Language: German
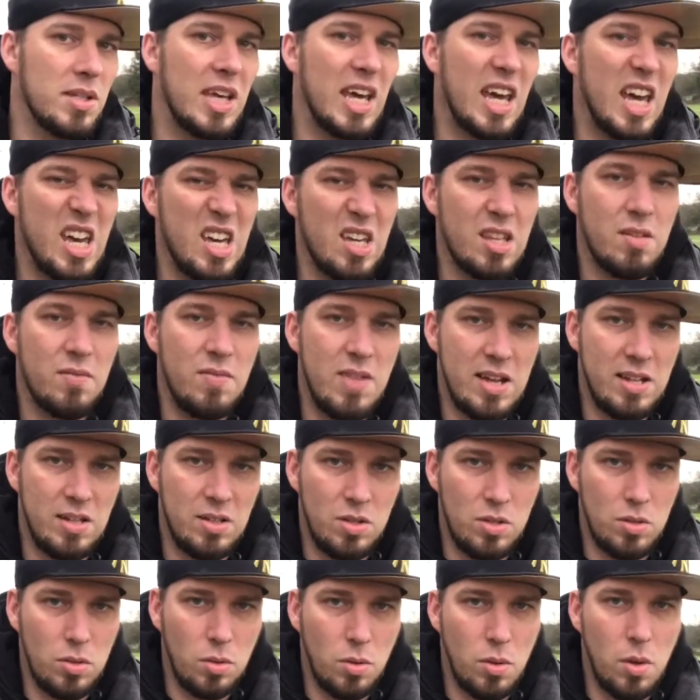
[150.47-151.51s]
gerecht
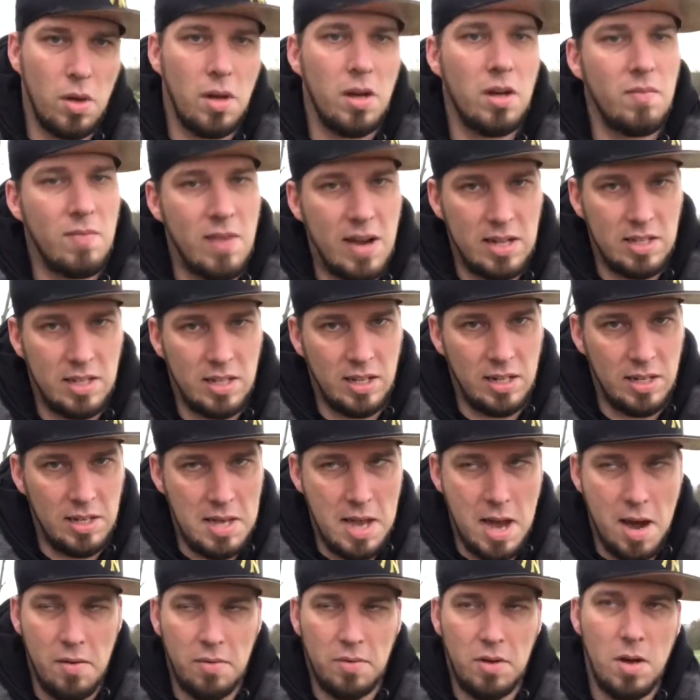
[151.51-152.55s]
werden zu können, weiterhin
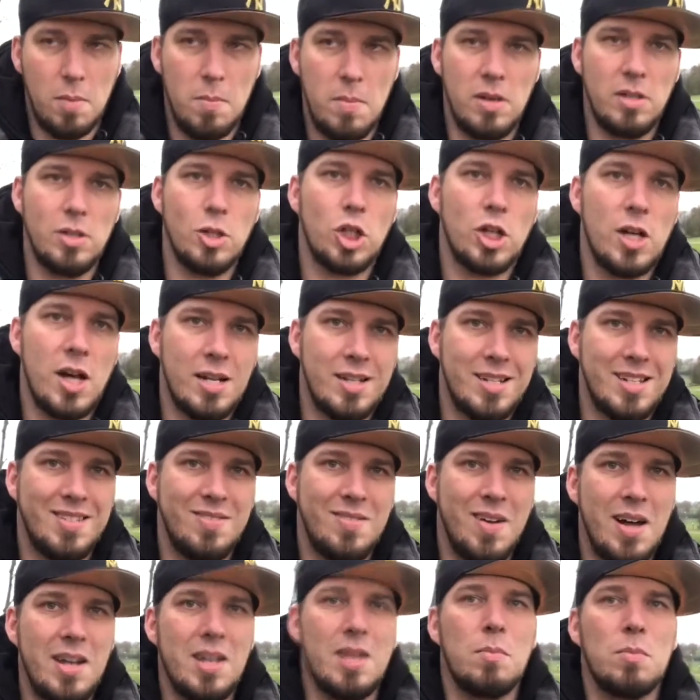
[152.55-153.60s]
die Aufgaben meines Staates
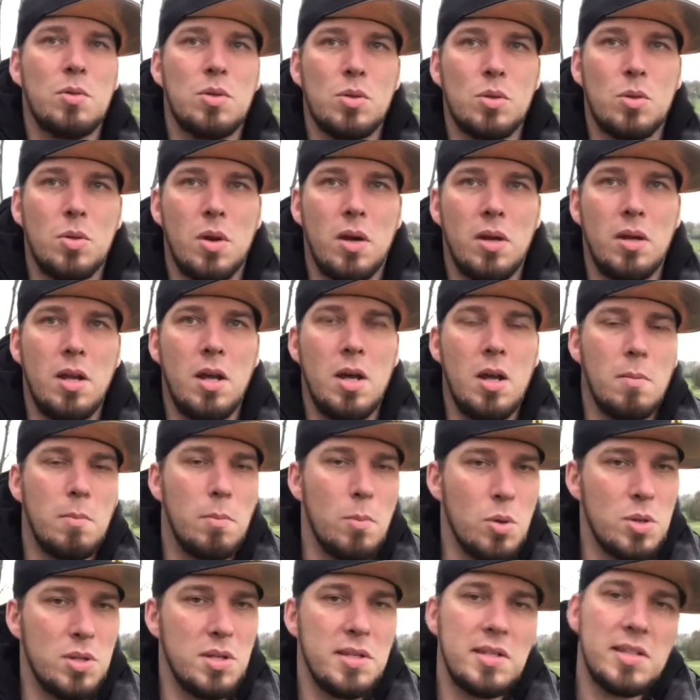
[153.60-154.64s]
wahrnehmen zu können,
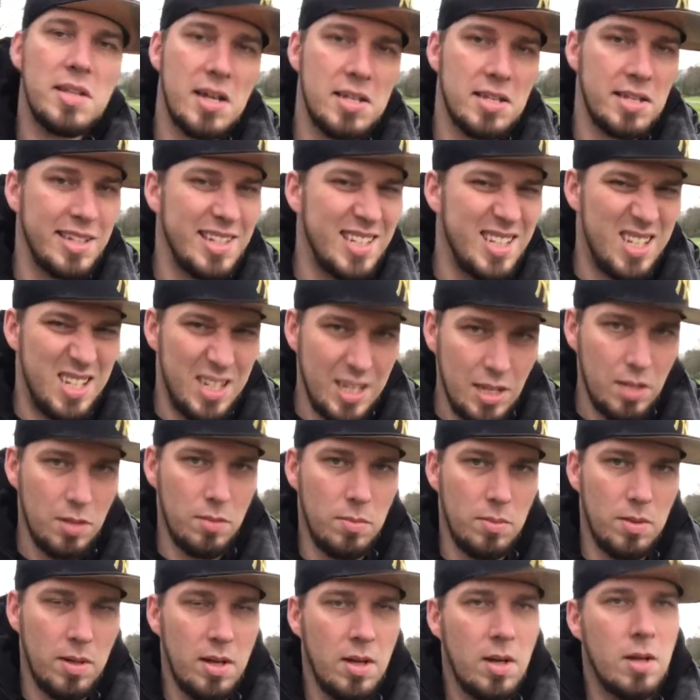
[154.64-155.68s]
muss ich das entziehen
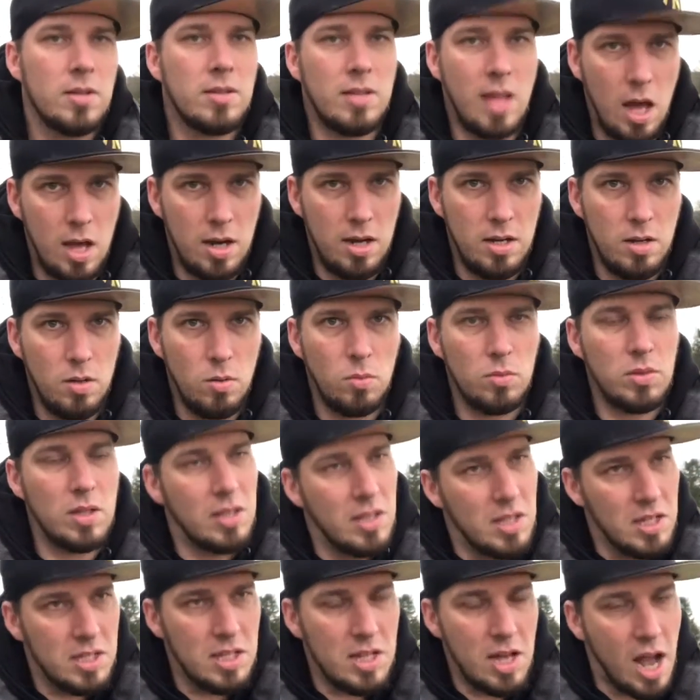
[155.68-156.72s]
dann unter
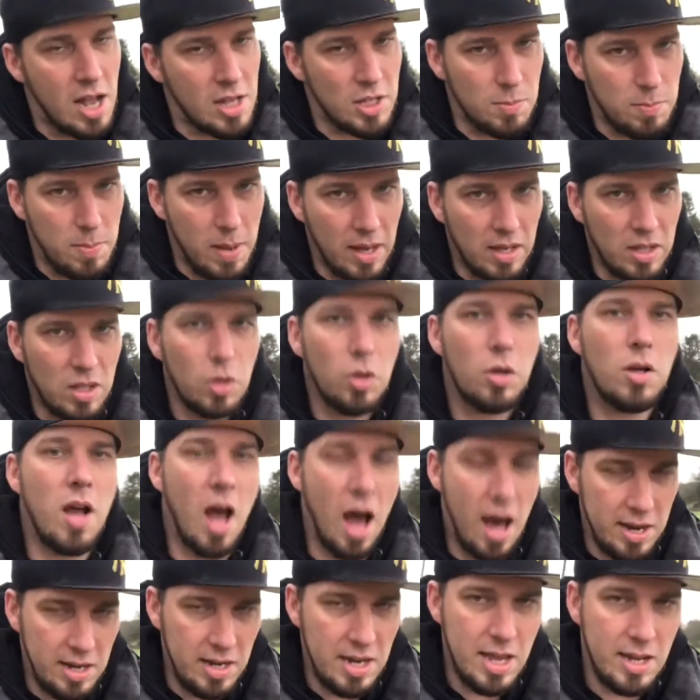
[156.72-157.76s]
diesem Aspekt
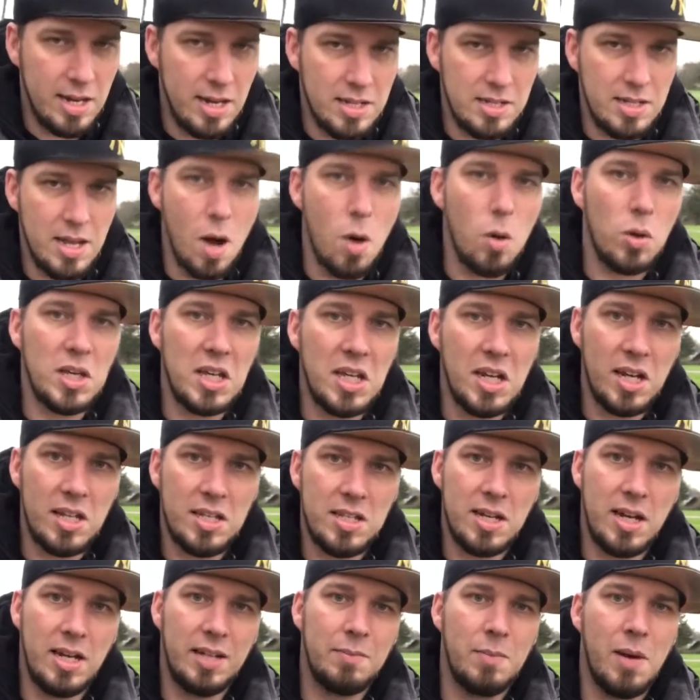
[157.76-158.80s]
kann er das auch
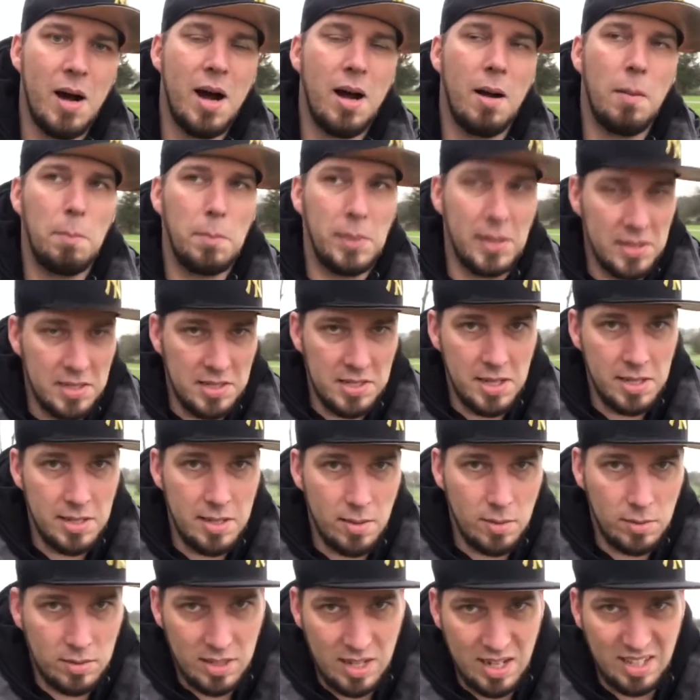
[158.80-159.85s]
jederzeit machen. Passiert
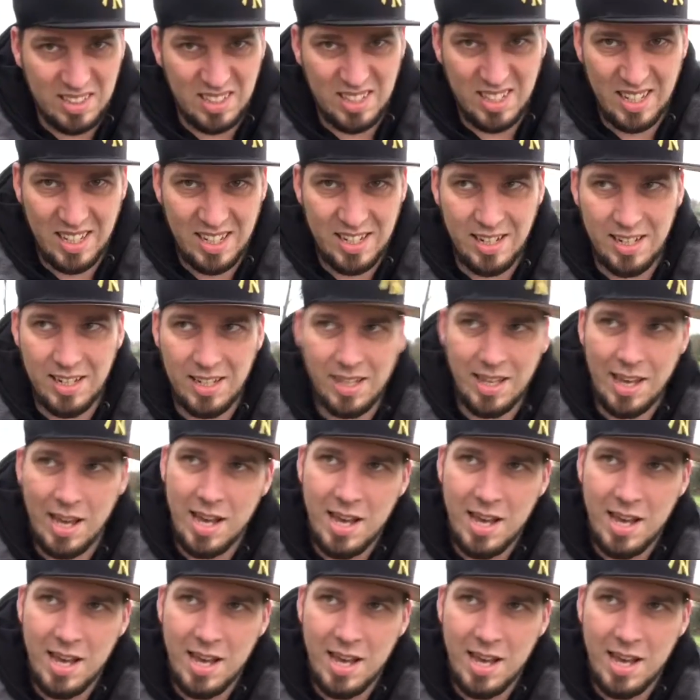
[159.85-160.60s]
auch tagtäglich.